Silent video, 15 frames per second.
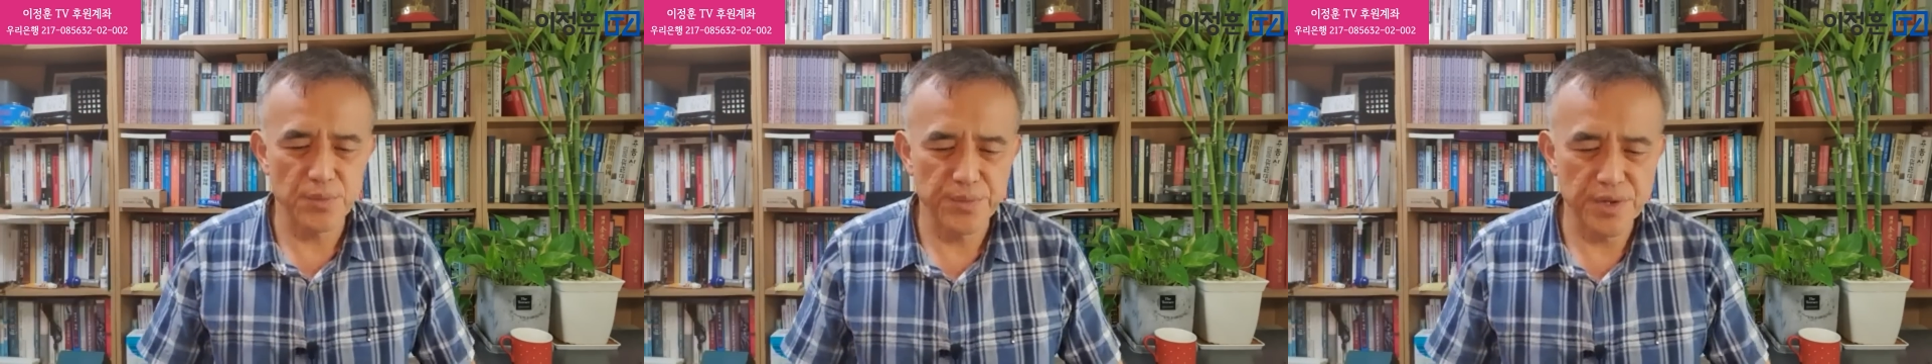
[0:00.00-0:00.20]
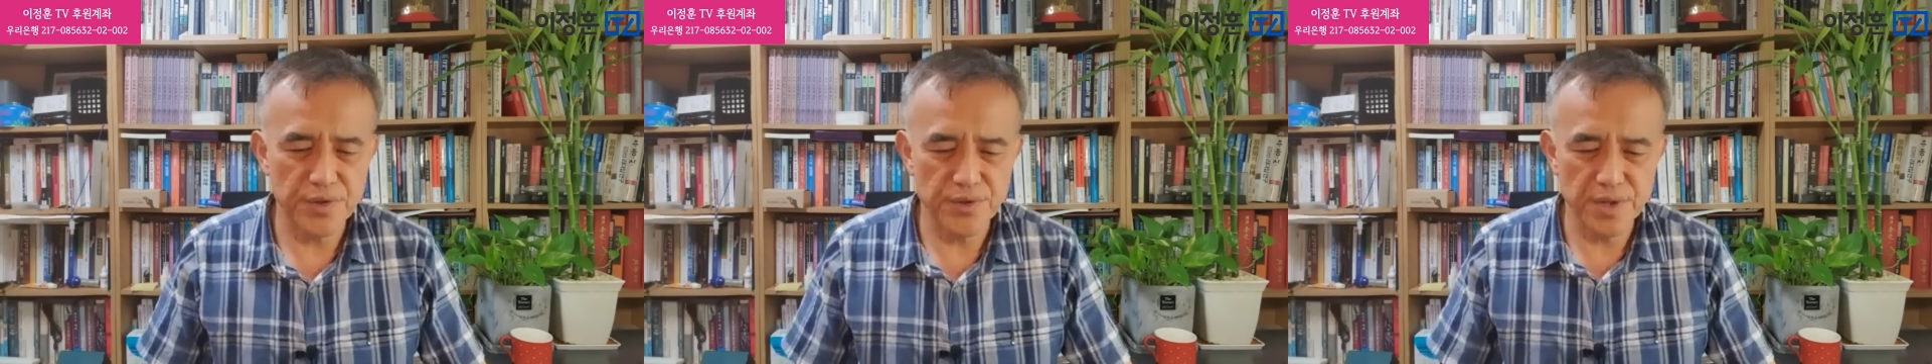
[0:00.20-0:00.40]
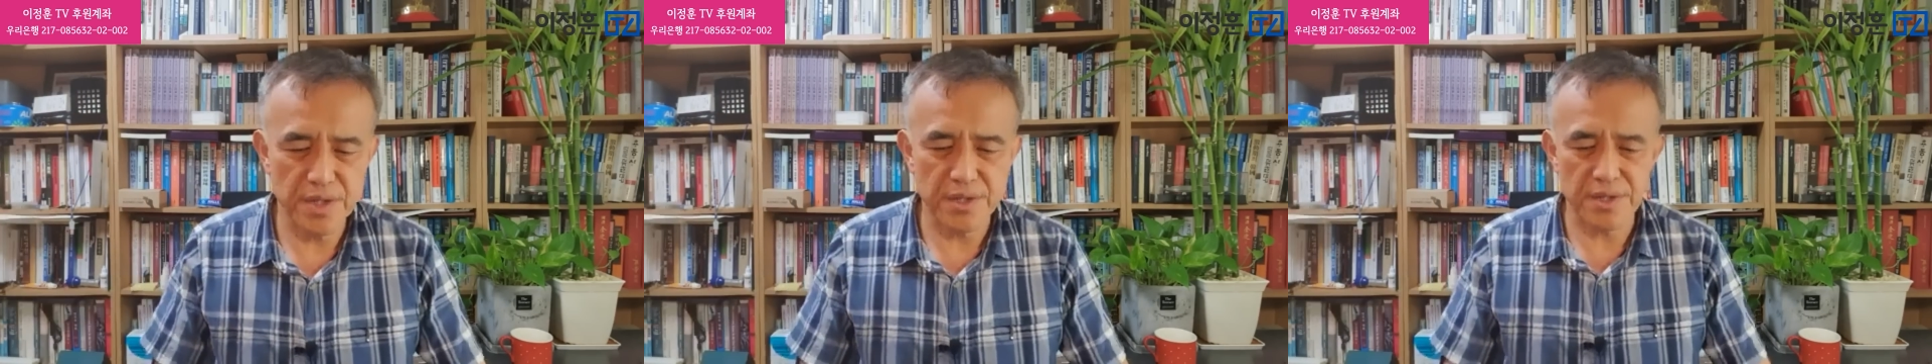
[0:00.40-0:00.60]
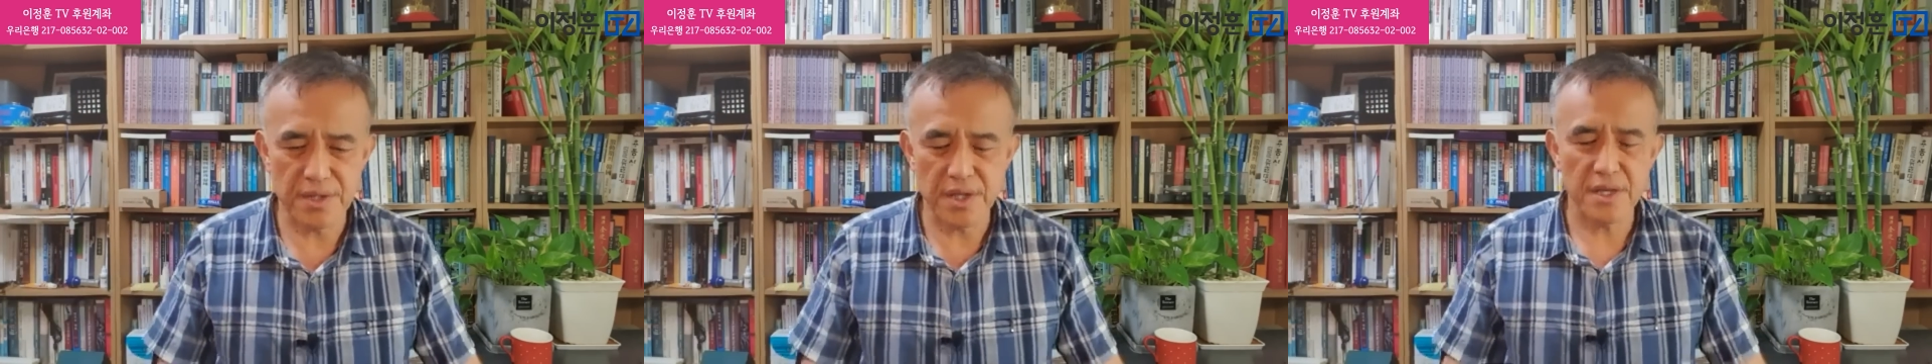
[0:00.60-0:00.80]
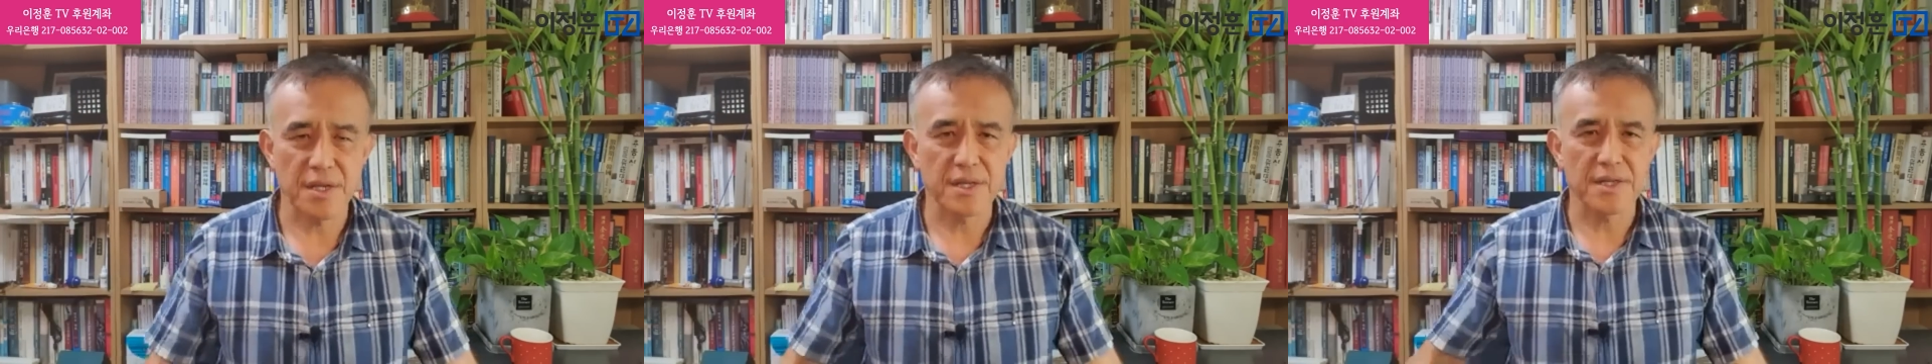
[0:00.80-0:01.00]
미국이
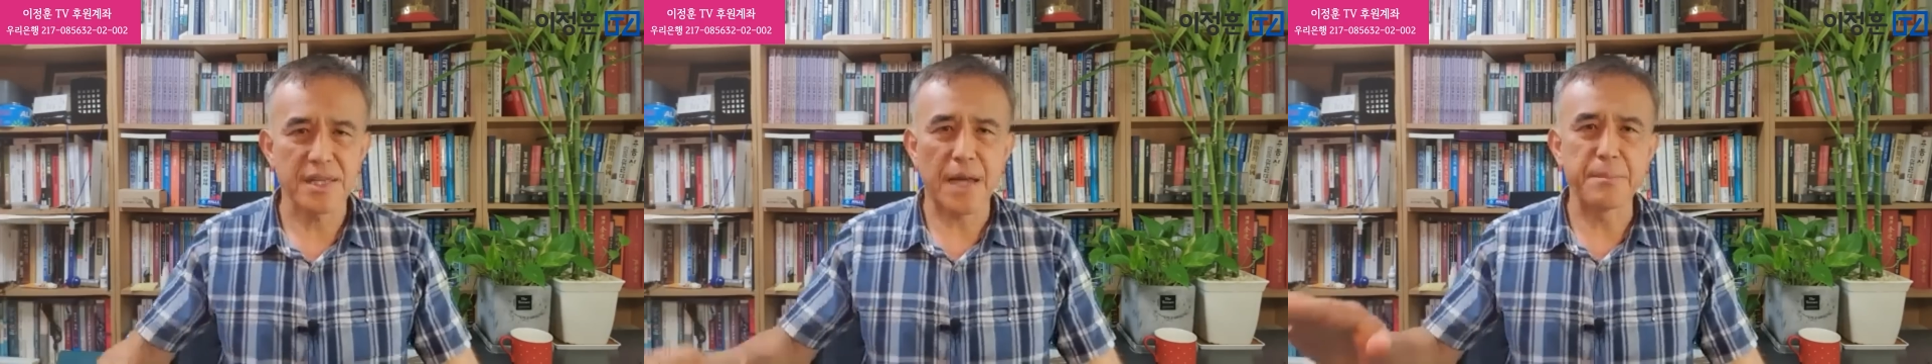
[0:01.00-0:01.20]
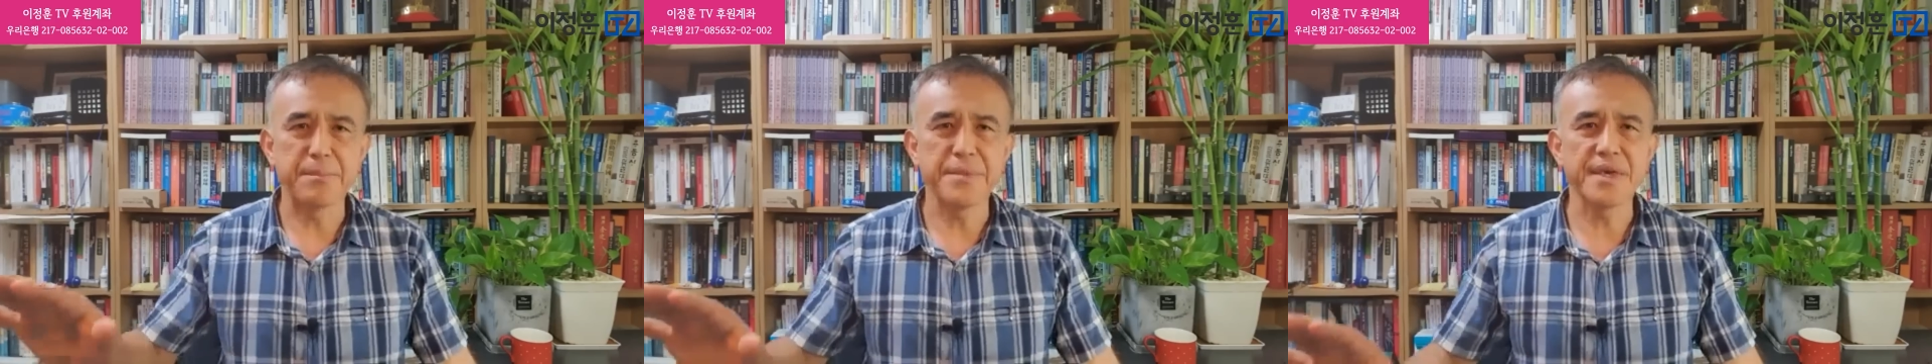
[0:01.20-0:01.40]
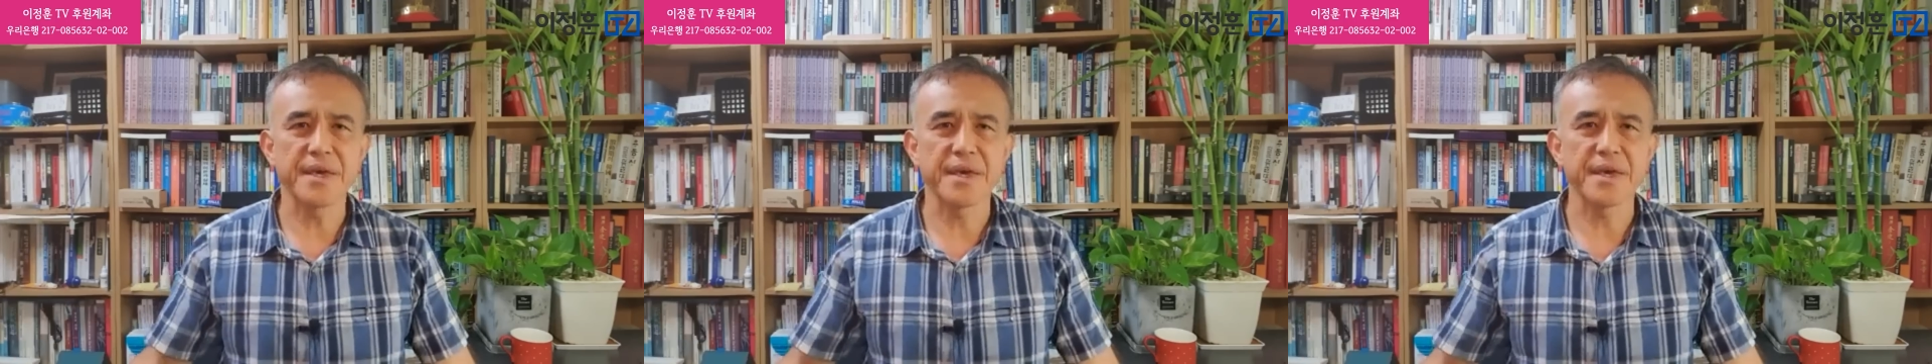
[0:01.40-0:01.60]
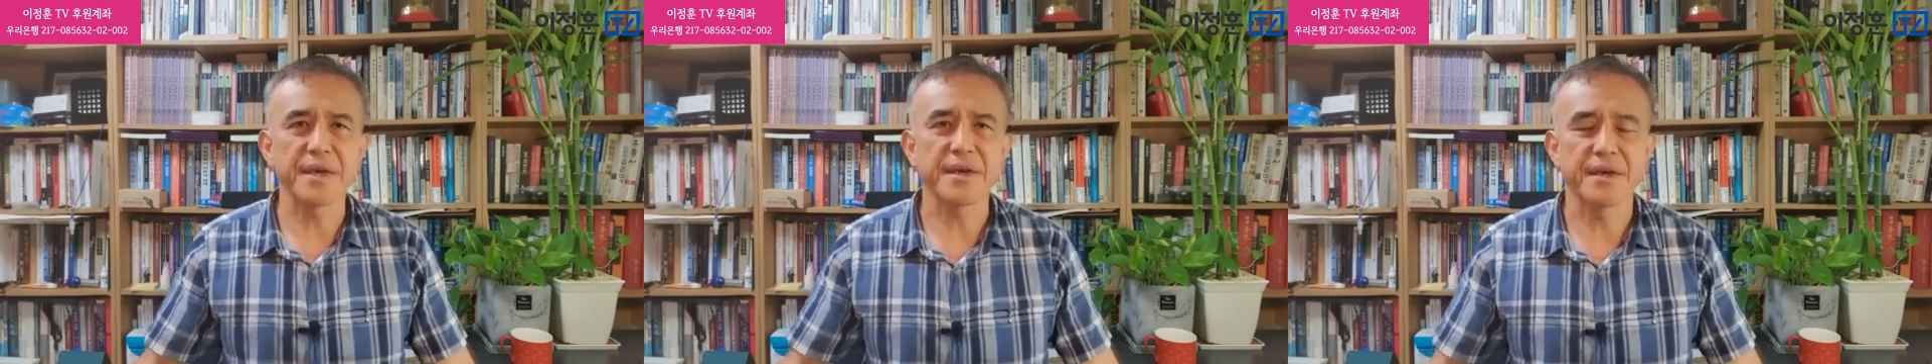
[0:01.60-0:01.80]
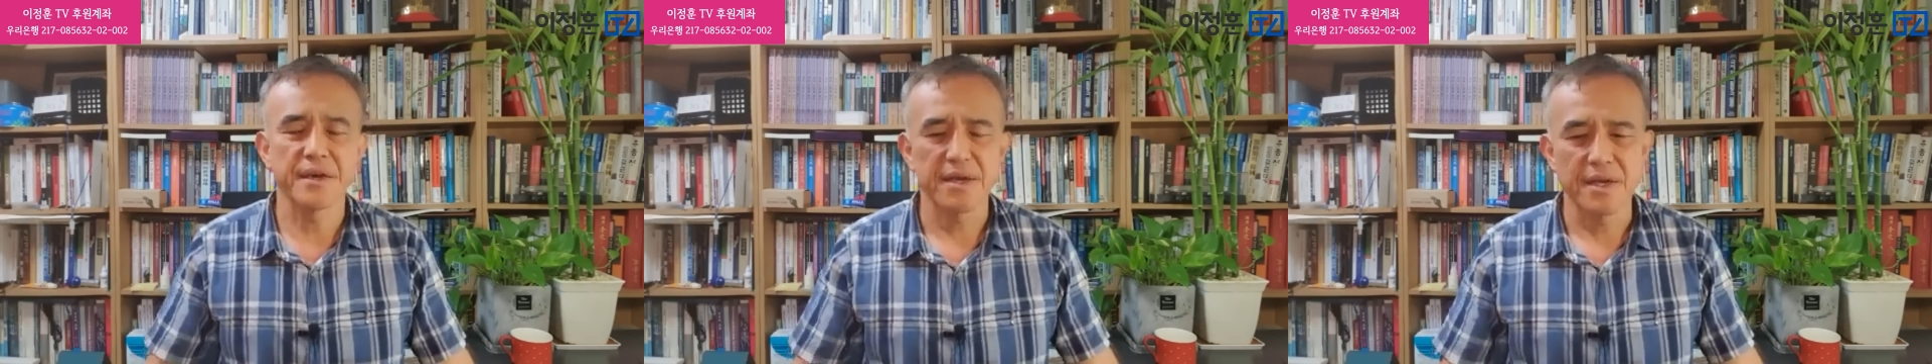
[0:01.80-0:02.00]
그때
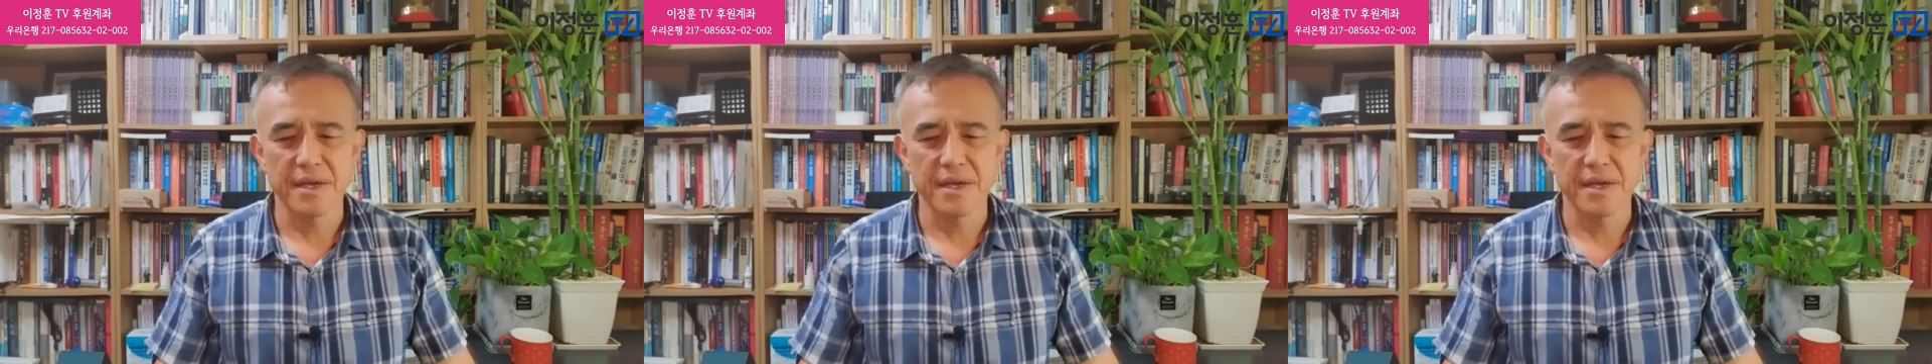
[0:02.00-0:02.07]
남미에